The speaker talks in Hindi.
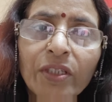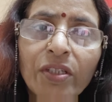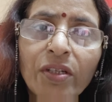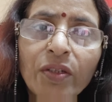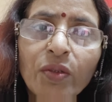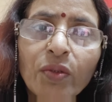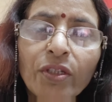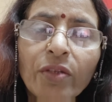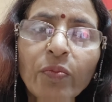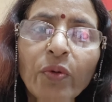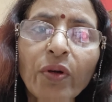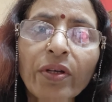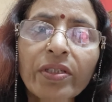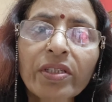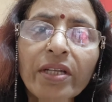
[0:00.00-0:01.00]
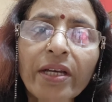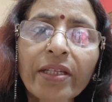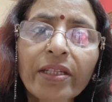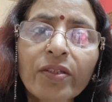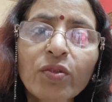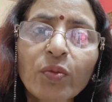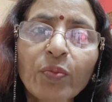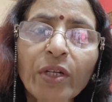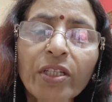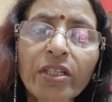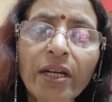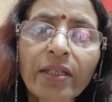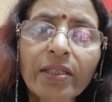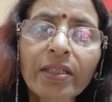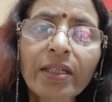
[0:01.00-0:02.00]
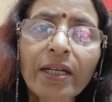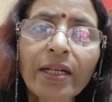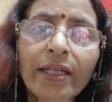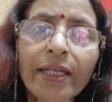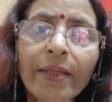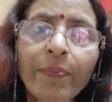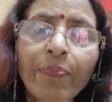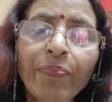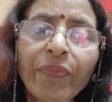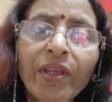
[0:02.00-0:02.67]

मछलियों की बहुत सारी जो प्रजातियां हैं